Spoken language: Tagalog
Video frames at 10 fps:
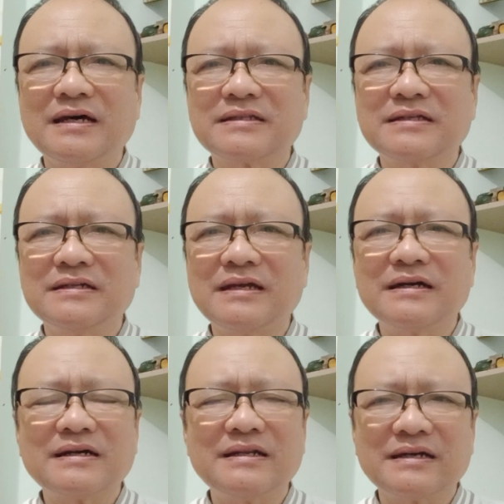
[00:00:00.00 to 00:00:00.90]
natin
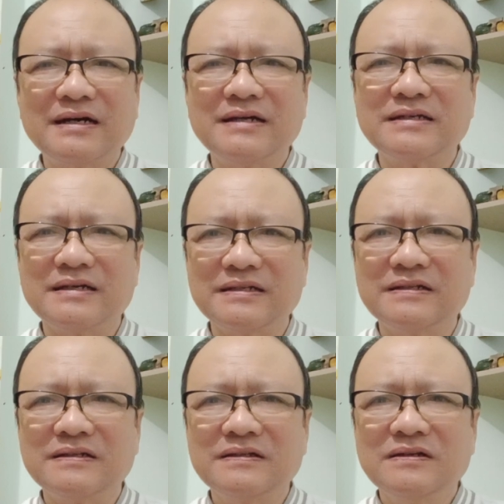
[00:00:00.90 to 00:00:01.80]
ang kalagayan?
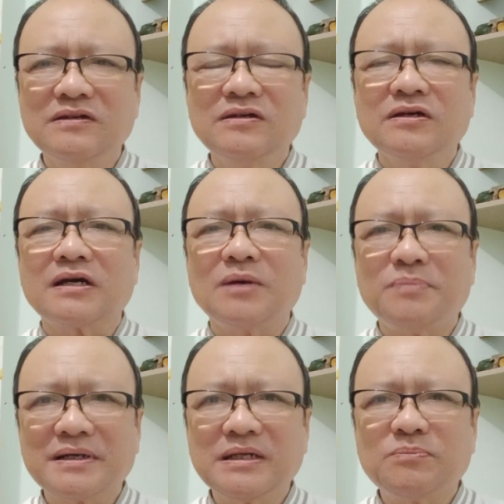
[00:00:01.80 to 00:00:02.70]

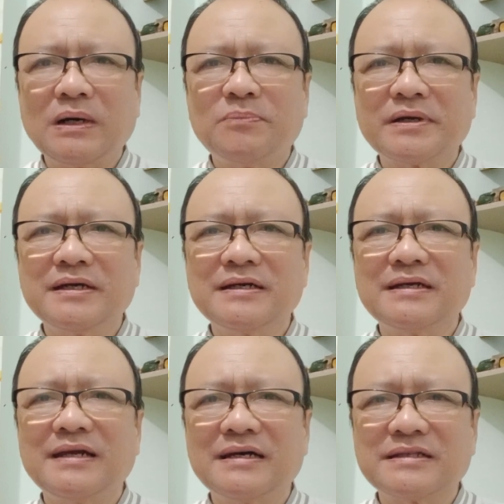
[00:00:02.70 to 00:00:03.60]
Kapag
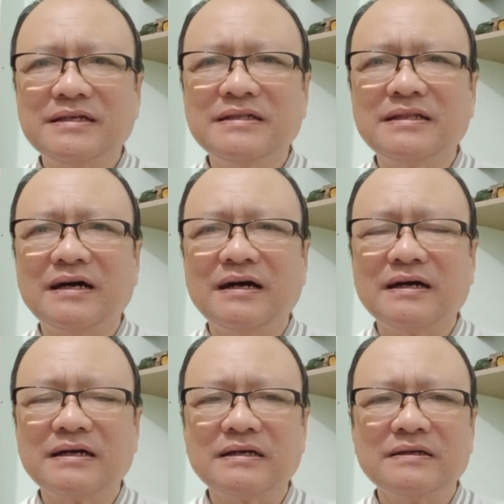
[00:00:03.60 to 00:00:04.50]
napapakinggan natin
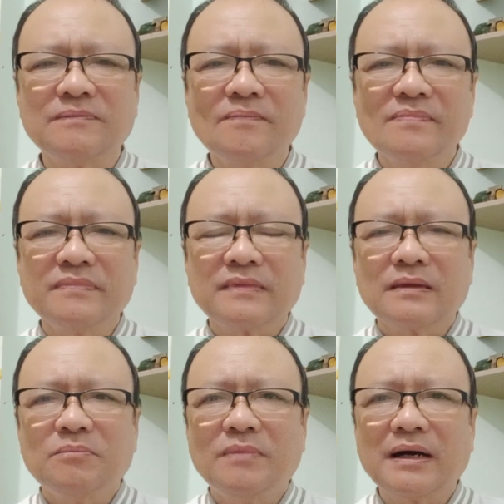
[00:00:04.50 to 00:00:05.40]
ang
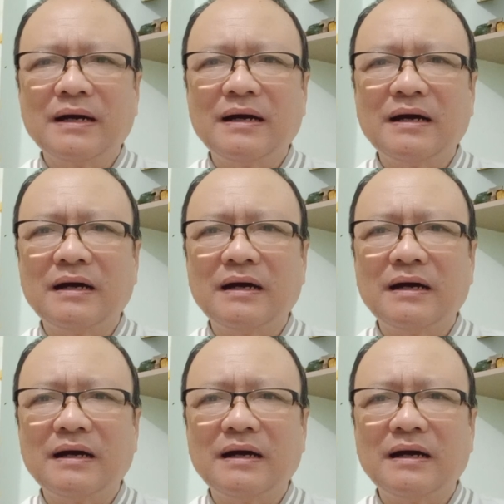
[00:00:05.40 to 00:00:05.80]
mga